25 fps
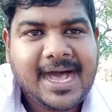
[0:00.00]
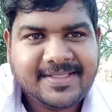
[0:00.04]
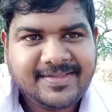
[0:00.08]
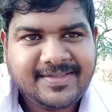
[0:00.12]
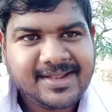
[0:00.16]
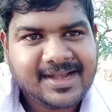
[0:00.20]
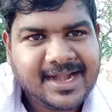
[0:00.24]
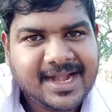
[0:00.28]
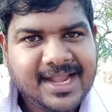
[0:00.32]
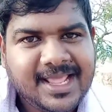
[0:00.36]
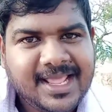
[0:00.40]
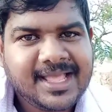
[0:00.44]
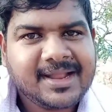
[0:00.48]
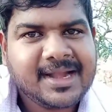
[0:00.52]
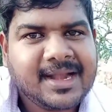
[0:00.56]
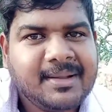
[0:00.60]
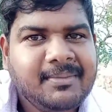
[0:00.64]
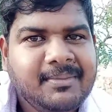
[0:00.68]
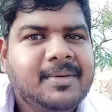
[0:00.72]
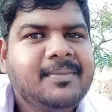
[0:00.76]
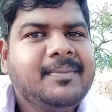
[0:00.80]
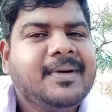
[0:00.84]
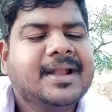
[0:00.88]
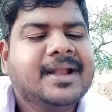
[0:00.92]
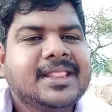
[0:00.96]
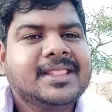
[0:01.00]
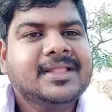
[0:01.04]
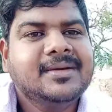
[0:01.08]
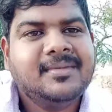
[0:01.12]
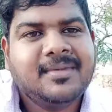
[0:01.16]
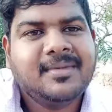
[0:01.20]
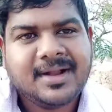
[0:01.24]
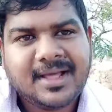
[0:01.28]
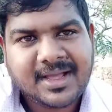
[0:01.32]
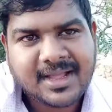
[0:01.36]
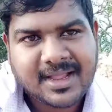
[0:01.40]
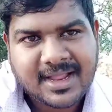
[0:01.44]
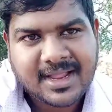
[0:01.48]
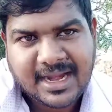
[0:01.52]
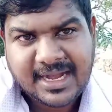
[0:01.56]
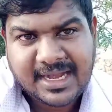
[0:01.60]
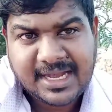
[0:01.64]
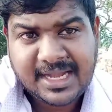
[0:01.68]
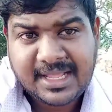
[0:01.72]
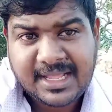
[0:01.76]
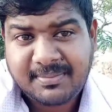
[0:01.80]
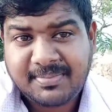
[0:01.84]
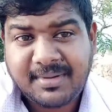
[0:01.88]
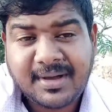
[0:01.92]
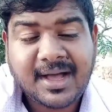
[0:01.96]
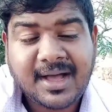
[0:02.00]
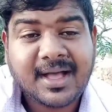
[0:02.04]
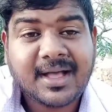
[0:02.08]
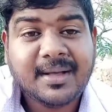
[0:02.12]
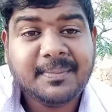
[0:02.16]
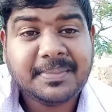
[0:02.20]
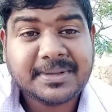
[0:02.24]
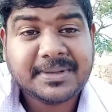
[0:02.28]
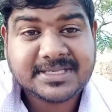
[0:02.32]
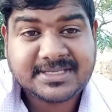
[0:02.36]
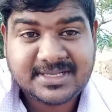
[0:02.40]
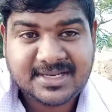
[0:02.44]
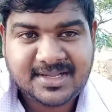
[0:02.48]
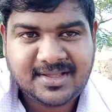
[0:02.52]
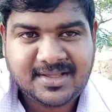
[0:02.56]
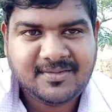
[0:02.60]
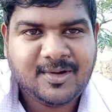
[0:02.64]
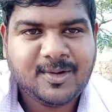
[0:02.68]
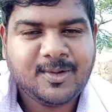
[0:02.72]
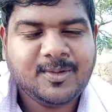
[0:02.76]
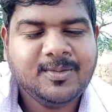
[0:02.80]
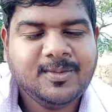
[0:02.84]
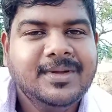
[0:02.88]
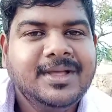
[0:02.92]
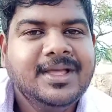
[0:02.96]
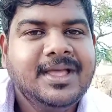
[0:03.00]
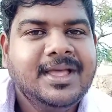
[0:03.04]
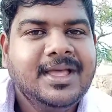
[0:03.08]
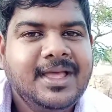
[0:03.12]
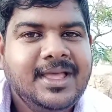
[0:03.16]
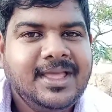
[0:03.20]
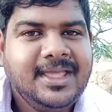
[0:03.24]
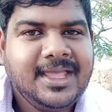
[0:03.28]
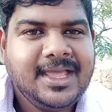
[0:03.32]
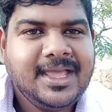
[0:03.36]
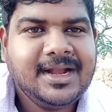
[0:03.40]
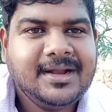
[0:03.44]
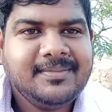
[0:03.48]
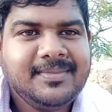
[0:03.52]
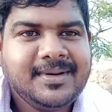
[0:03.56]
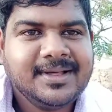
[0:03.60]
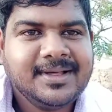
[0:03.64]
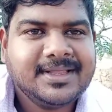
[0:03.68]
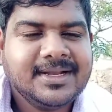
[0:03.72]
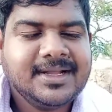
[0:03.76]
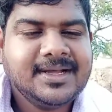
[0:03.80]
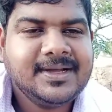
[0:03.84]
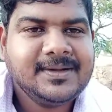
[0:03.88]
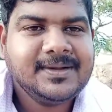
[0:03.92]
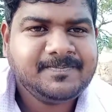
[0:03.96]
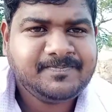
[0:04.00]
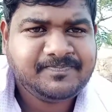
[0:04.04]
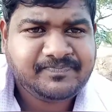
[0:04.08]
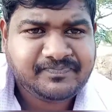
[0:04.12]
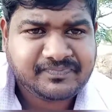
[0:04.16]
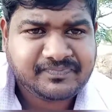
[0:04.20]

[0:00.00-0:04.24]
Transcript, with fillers: அந்த நிலையை நம்ம மறந்தோம்னா கண்டிப்பாக பிரச்சனை வரும் ஏன்னு பார்த்தோன்னா